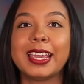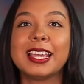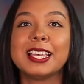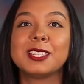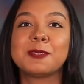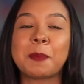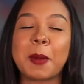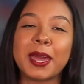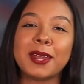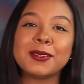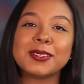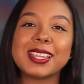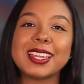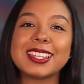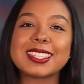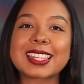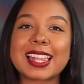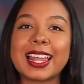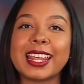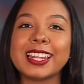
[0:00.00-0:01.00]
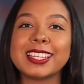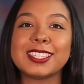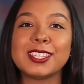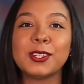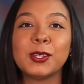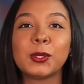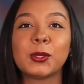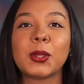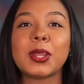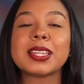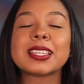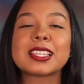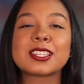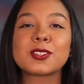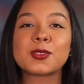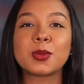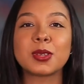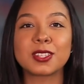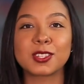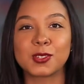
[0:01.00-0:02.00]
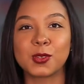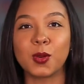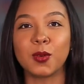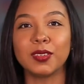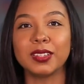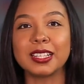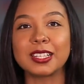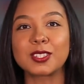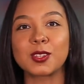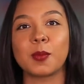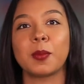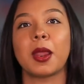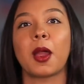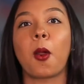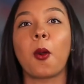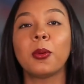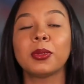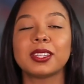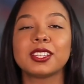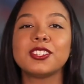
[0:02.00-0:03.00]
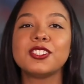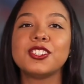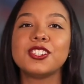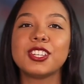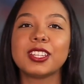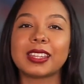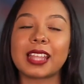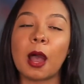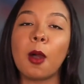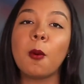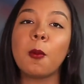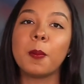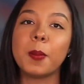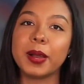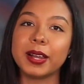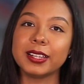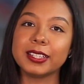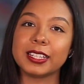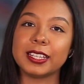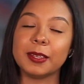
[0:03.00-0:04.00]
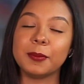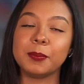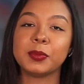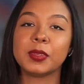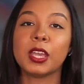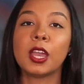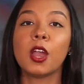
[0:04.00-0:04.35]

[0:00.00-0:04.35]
Espero ter esclarecido todas as suas dúvidas sobre a conta digital Bank.